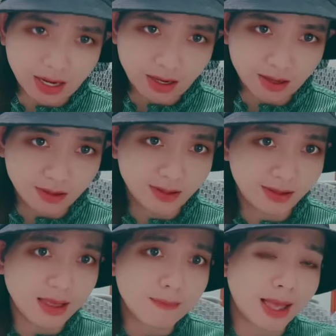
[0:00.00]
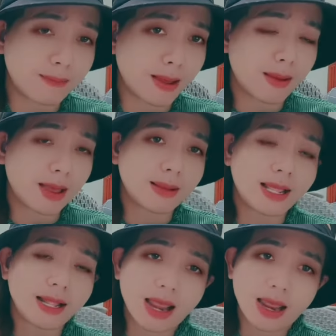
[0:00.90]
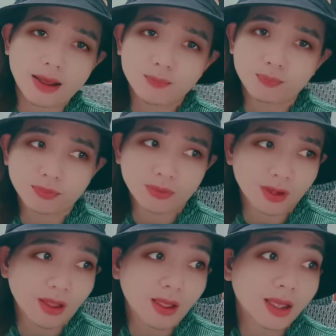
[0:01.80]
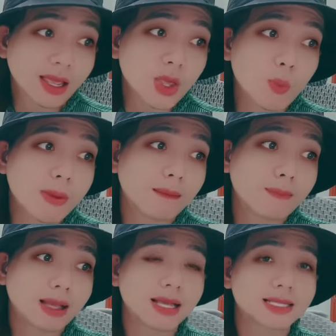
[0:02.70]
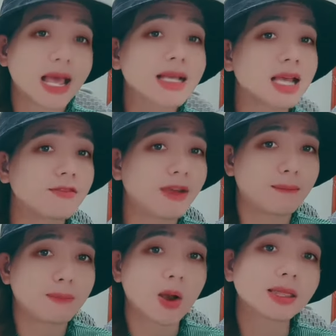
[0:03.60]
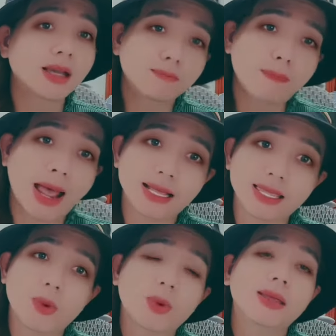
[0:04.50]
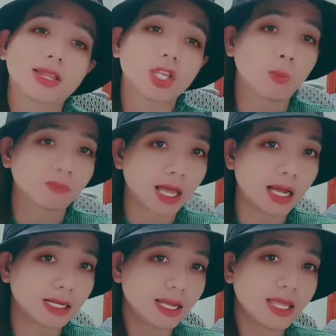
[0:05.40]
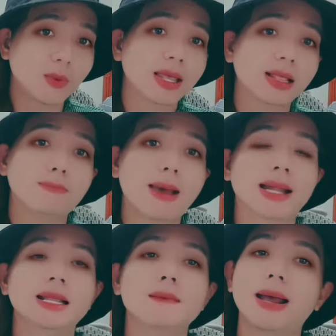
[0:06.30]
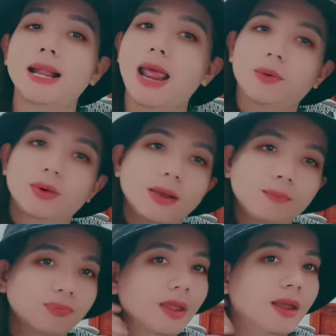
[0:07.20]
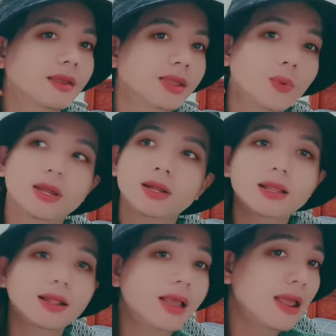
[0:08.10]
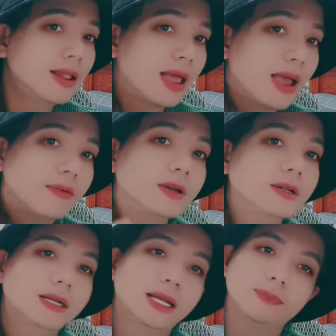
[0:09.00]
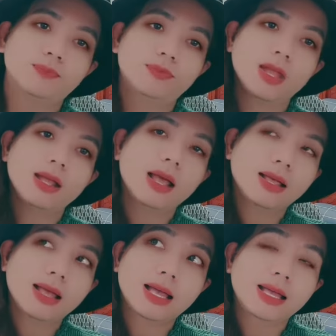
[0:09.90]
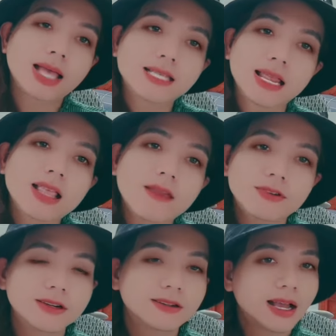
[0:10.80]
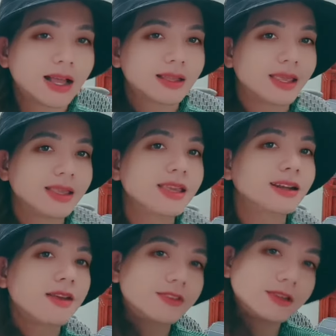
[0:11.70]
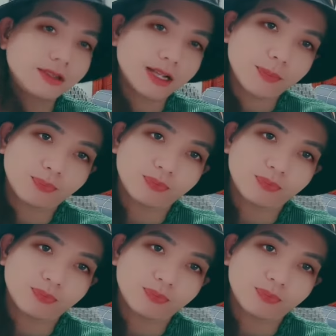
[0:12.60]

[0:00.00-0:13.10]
đó nghe bà bà bà bà Lê Lê cái vụ mà mà các sao việc mà có tên bà là nhiều khi là trùng tên đó nhiều khi là bà đó là bà nào đó nhiều khi đó là Lê Lê Phương á đó là nghệ sĩ Lê Phương à, diễn viên Lê Phương á